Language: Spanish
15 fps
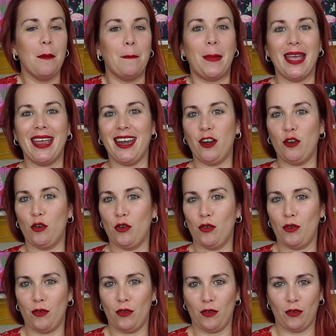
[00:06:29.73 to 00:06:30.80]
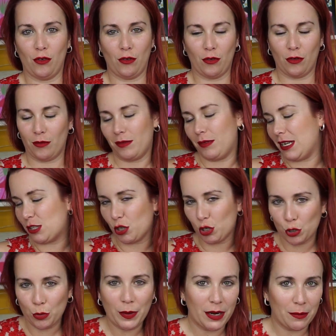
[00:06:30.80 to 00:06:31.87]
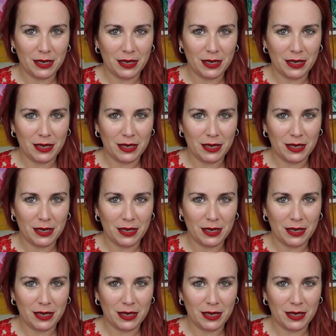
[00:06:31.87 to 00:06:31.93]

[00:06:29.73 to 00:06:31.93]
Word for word: pero estoy súper,